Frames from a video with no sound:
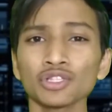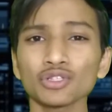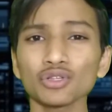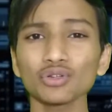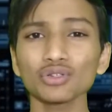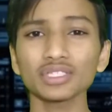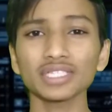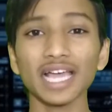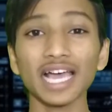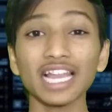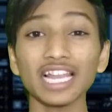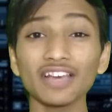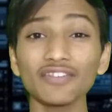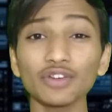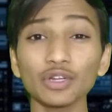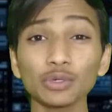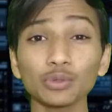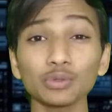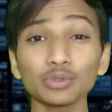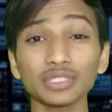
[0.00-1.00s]
సో చాలా
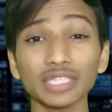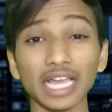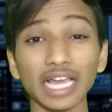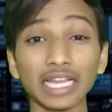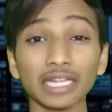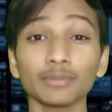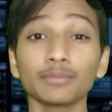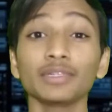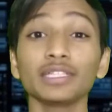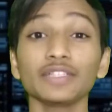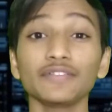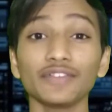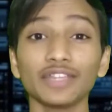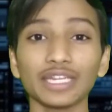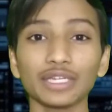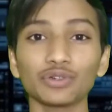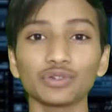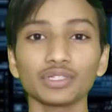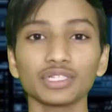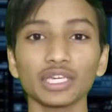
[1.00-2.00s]
వరకు చాలా మంది
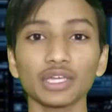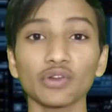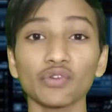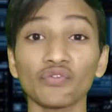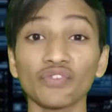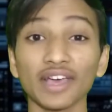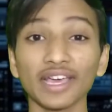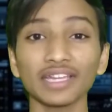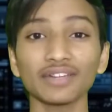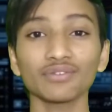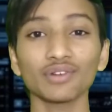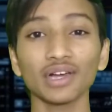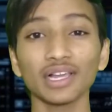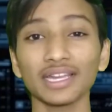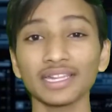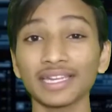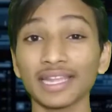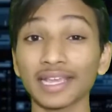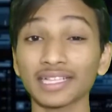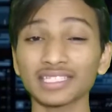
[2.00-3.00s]
వినే ఉంటారు ఫైర్
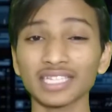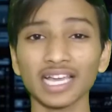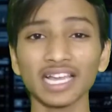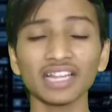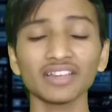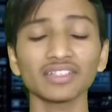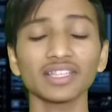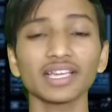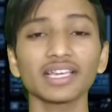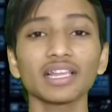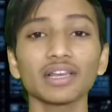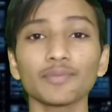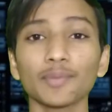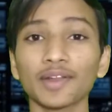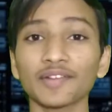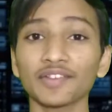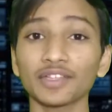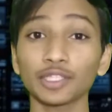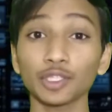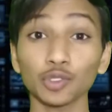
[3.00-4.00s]
వాల్ అని చాలా దగ్గర
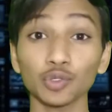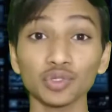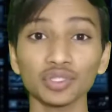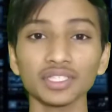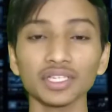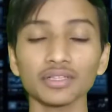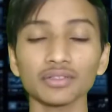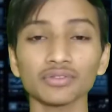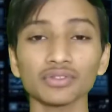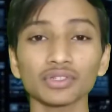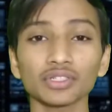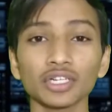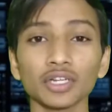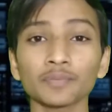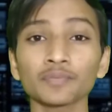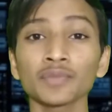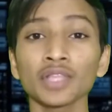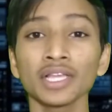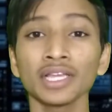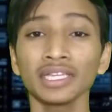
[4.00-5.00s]
మనం అయితే యూజ్ చేస్తుంటాం